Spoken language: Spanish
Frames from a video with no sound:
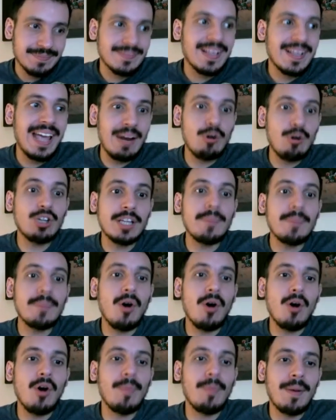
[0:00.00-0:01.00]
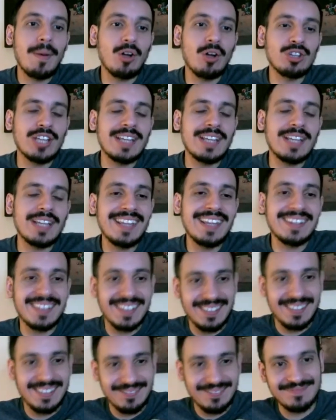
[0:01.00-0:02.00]
El último contendiente.
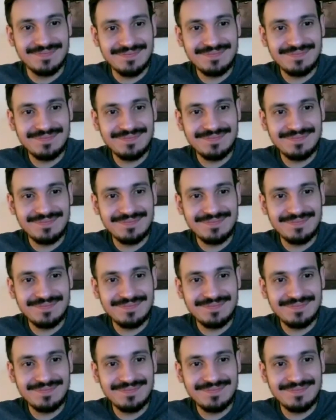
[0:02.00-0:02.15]
Había uno